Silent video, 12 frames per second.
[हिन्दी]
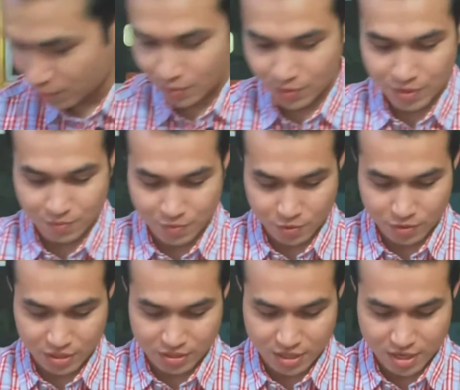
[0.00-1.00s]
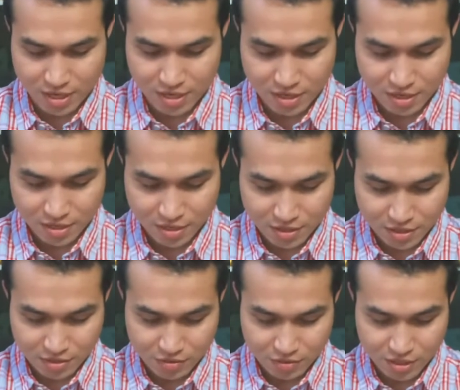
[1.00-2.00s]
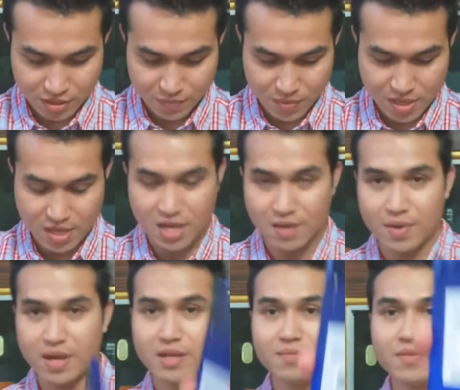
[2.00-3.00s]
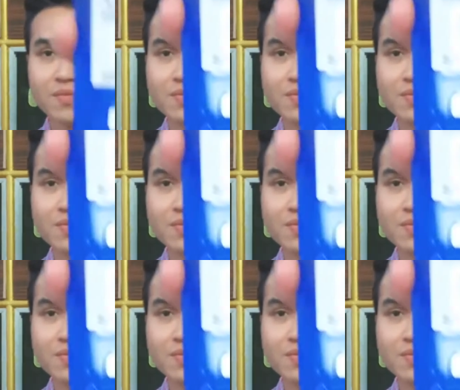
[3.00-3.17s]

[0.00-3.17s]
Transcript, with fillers: जो कि बहुत अच्छा है क्योंकि तो इसमें ई e नंबर